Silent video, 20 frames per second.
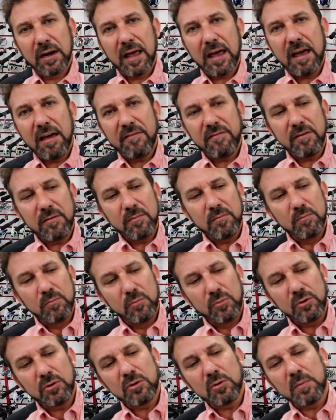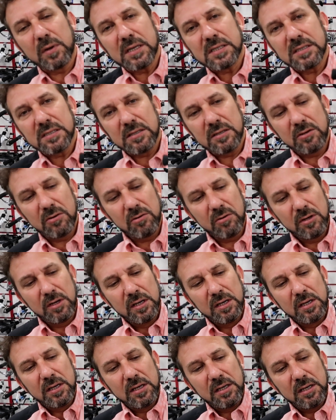leve, muito macio
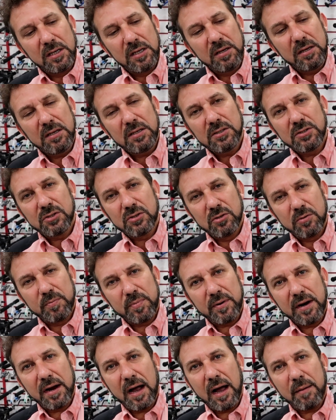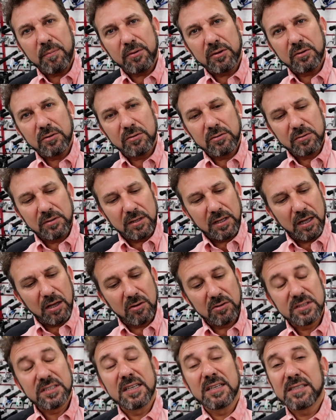e super rápido. É
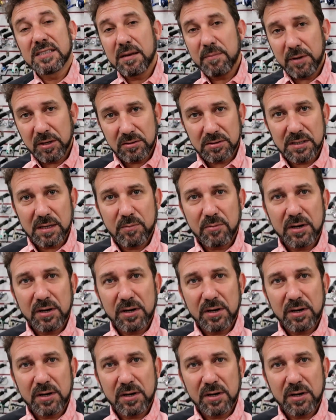os lançamentos da